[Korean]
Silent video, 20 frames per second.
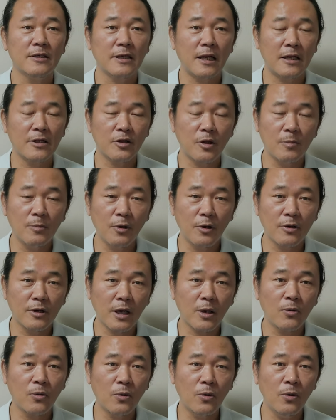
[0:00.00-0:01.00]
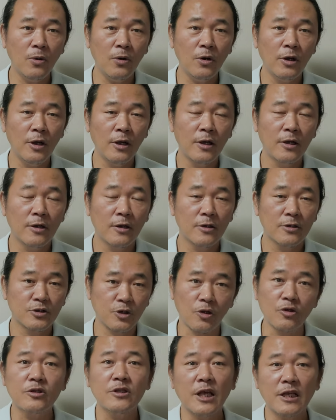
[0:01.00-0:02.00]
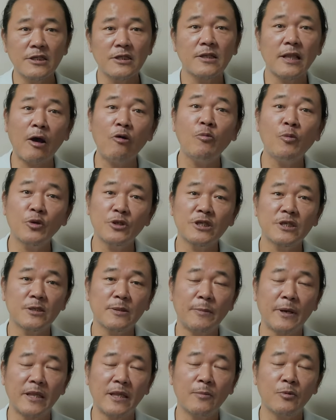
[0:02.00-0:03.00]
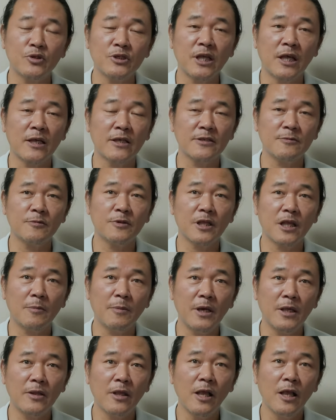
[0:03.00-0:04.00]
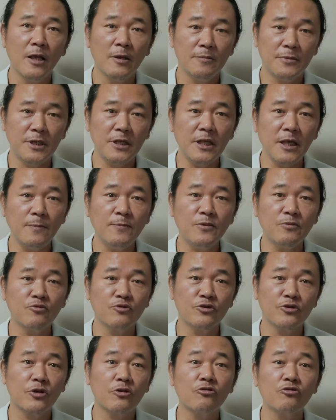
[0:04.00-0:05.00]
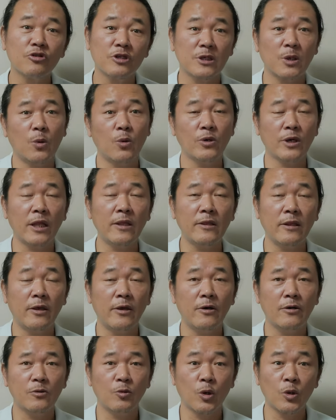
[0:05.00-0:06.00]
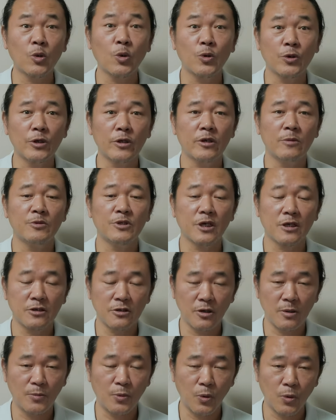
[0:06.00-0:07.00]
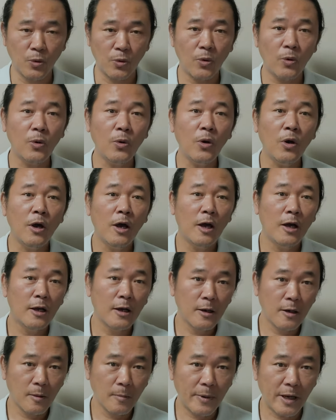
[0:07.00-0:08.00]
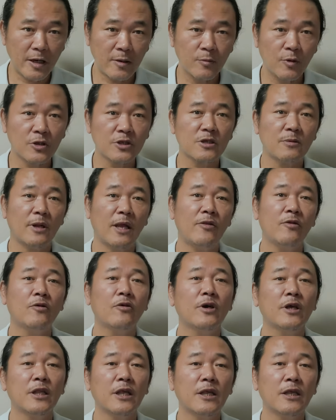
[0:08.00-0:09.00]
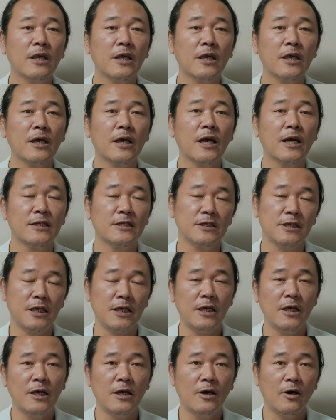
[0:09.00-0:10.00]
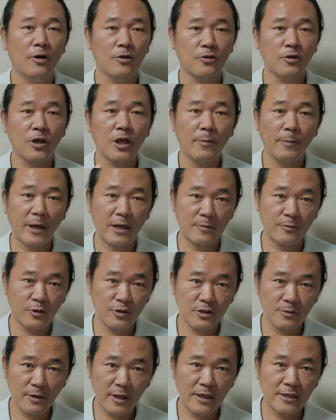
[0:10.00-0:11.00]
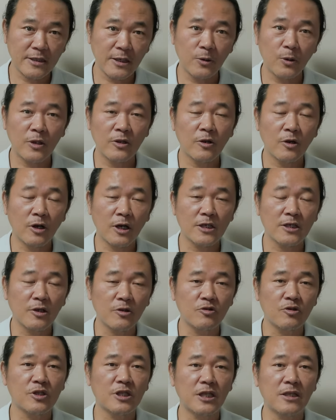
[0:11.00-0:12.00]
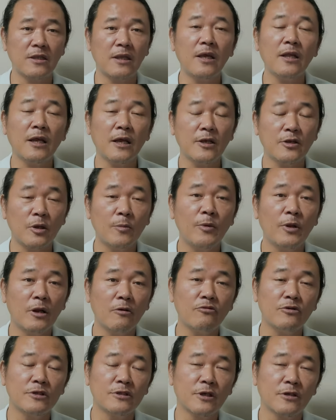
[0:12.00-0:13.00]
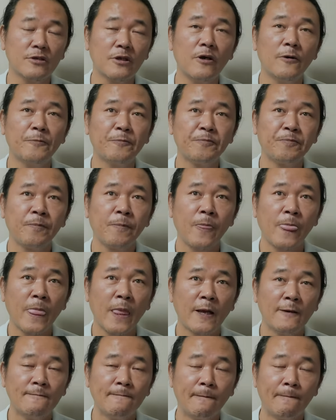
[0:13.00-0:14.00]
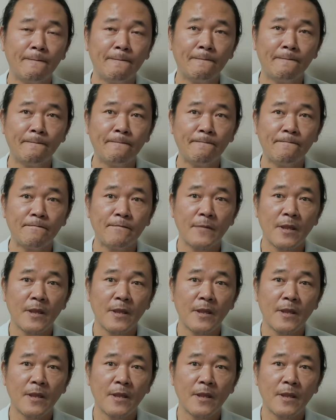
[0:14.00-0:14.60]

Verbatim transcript: 잘 설명을 하고 어, 저는 사실 다운 받아보진 지받 않았습니다만 PDF 문서로도 제공을 한대요. 원고를 그럼 이제 그걸 보고 어, 발음 연습을 하는 거에 대한 얘기까지 어떻게 발음 연습을 하세요 하는 것까지 디테일하게 설명하고 있어서 음,